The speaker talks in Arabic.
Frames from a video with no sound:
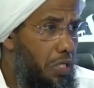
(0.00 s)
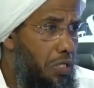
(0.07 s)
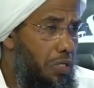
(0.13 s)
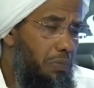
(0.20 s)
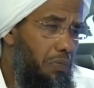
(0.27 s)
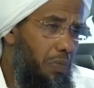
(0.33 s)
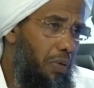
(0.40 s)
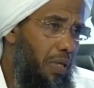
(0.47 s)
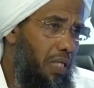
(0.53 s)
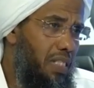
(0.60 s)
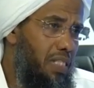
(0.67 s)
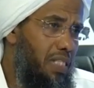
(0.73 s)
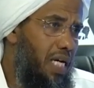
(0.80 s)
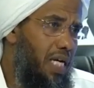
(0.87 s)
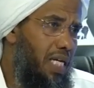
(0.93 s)
ثم بعد
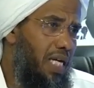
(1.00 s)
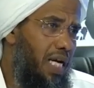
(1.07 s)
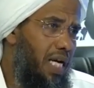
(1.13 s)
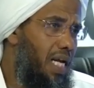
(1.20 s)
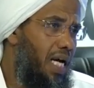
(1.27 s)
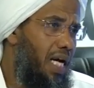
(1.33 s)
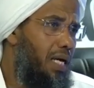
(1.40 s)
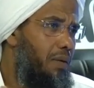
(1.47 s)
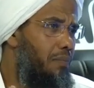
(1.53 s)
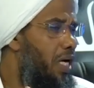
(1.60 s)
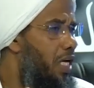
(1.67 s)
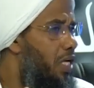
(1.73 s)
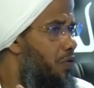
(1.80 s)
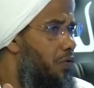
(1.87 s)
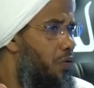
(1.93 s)
ذلك الان
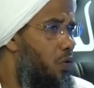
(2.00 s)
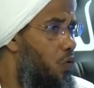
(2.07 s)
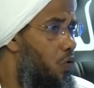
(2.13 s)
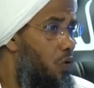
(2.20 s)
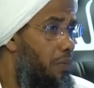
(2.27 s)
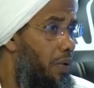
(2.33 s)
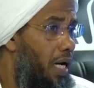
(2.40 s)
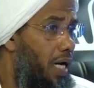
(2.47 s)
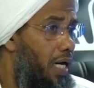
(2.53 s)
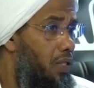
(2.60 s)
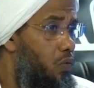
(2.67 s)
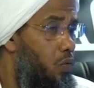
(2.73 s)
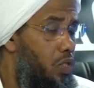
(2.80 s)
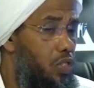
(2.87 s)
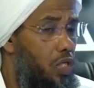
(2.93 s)
ما يذكرهم
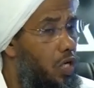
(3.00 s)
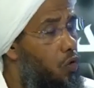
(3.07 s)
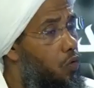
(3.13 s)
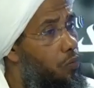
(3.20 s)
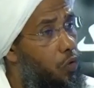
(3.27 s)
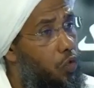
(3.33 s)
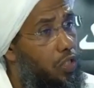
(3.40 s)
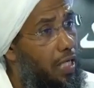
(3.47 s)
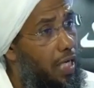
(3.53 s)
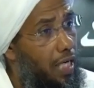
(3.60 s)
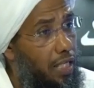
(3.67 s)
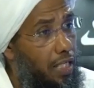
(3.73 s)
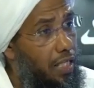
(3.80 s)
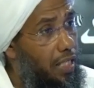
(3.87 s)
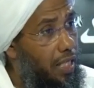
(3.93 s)
احد وصاروا
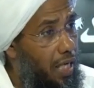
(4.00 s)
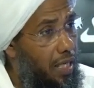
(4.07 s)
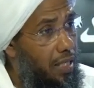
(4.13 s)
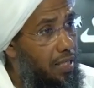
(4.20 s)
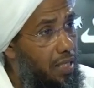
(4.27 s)
مرتهنين